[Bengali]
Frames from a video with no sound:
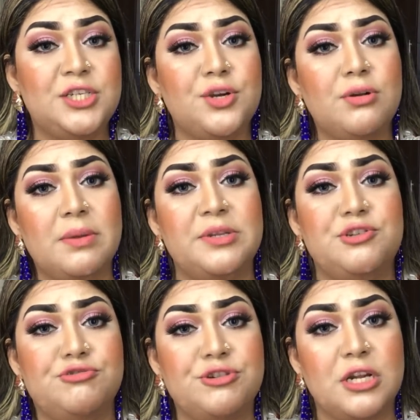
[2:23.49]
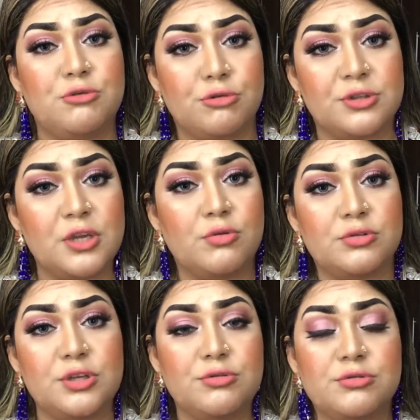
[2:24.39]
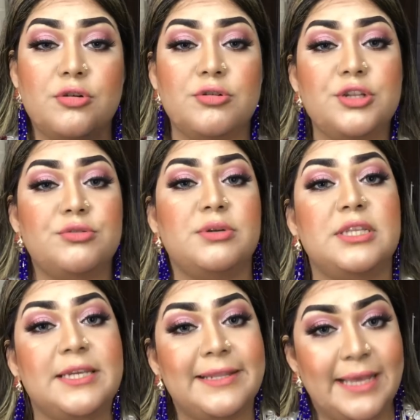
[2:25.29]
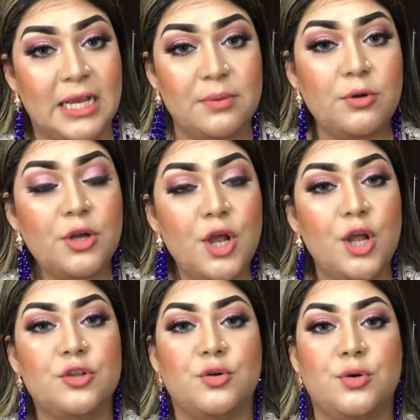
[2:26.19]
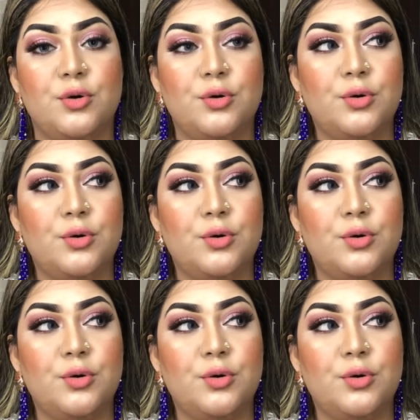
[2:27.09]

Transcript: সেগুলো আমি টিউটোরিয়াল করতে পড়তে পড়তে তখনই তোমাদেরকে দেখাবো তো